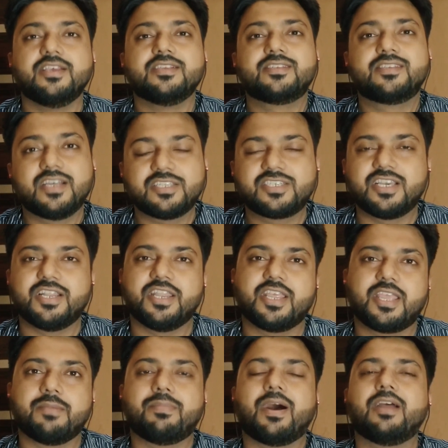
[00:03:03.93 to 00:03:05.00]
सर्च करने के
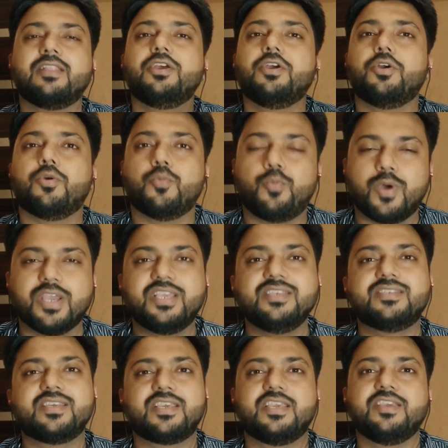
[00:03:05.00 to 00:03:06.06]
बाद वहीं
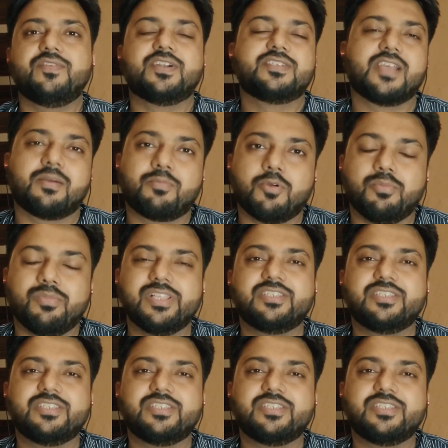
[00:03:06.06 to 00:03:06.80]
से कीवर्ड्स आपको मिल